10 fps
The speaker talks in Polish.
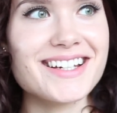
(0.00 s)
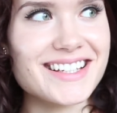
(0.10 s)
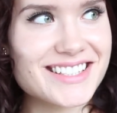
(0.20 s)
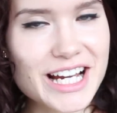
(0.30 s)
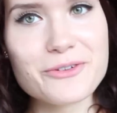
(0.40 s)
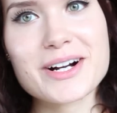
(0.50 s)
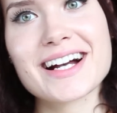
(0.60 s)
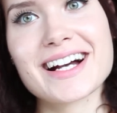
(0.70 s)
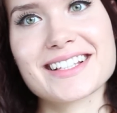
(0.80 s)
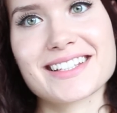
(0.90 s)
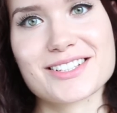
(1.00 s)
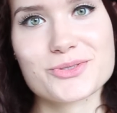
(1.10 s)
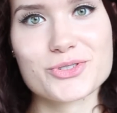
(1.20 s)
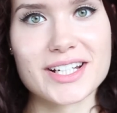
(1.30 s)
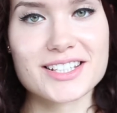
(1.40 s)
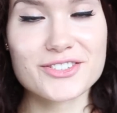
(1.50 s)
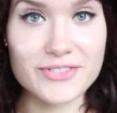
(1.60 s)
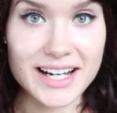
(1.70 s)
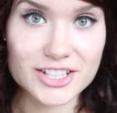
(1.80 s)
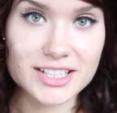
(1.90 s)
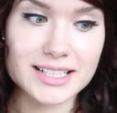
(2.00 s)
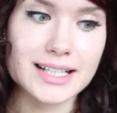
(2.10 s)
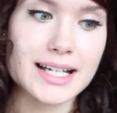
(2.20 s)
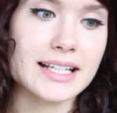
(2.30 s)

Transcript: y, ciała, ani na skórze twarzy.